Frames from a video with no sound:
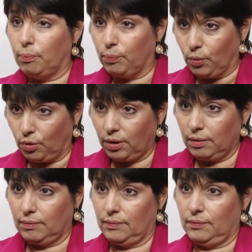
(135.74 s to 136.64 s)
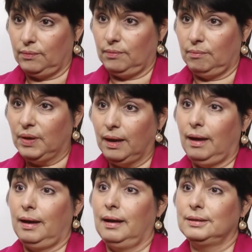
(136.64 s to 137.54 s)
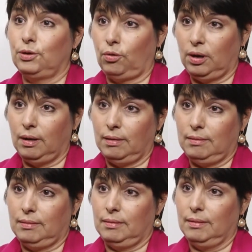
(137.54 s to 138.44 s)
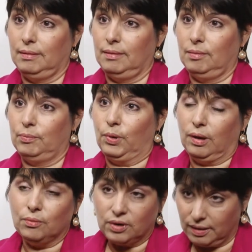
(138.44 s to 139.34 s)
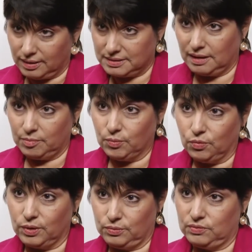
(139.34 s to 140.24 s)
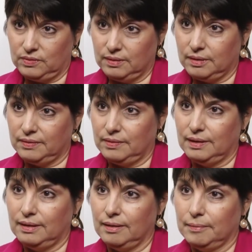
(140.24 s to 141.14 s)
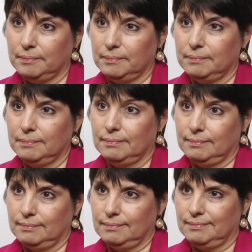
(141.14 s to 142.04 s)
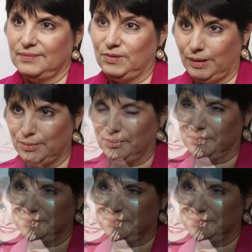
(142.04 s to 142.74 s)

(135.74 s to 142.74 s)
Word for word: por vía electrónica, porque no quieres echar el mismo cuento 60 veces al día, ¿cierto?